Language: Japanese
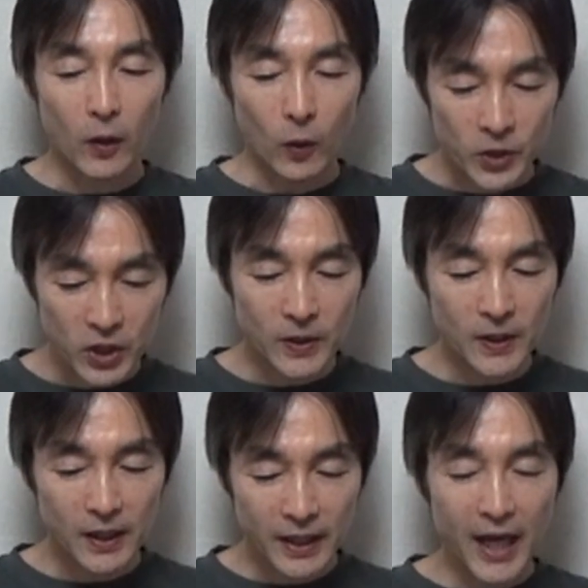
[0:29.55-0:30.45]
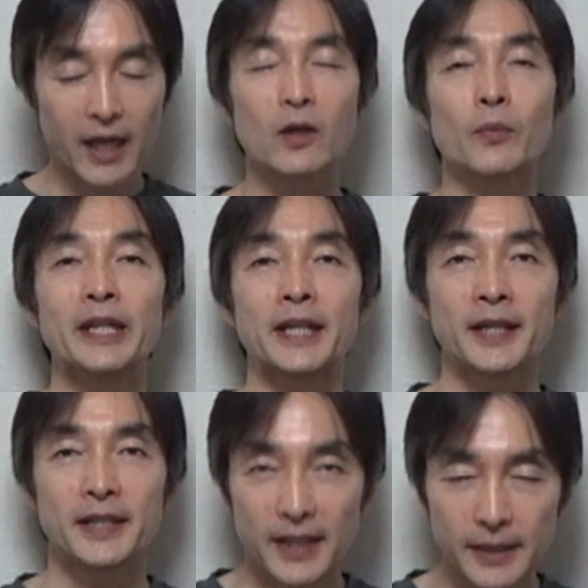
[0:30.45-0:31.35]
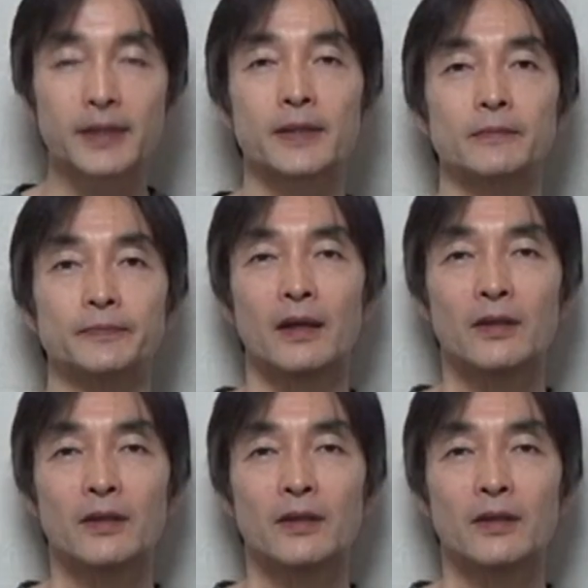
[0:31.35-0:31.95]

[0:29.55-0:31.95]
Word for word: 落ち着いて読めないです。